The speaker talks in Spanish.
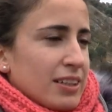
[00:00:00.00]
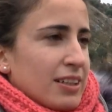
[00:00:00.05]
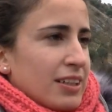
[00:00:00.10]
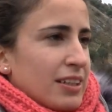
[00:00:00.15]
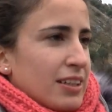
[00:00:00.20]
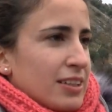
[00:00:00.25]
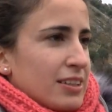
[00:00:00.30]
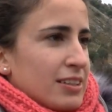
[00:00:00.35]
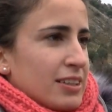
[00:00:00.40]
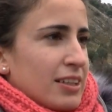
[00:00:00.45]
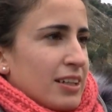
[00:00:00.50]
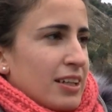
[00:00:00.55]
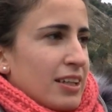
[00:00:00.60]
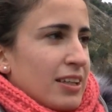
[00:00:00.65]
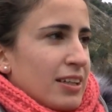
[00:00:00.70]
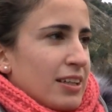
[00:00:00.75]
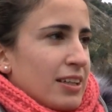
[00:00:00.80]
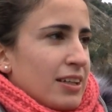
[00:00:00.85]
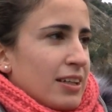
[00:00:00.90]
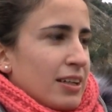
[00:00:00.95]
que, necesita
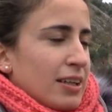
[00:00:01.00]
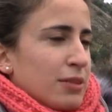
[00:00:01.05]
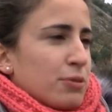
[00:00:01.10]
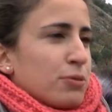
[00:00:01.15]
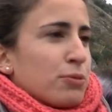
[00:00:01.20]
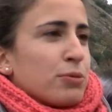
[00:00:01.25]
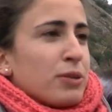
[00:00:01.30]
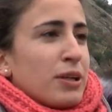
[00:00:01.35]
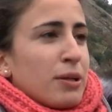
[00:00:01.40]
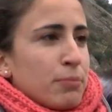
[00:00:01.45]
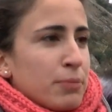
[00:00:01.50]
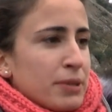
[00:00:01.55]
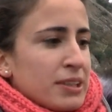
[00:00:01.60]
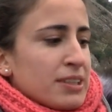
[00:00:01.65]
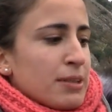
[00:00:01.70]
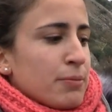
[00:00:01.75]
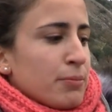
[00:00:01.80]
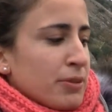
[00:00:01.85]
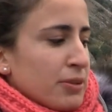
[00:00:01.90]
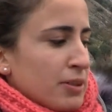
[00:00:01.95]
hacer alguna
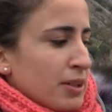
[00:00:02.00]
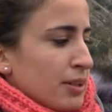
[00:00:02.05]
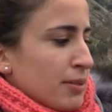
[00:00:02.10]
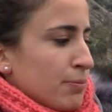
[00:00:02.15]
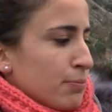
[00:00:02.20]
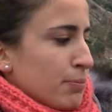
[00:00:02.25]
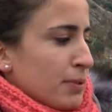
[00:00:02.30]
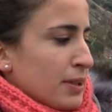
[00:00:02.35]
empresa para,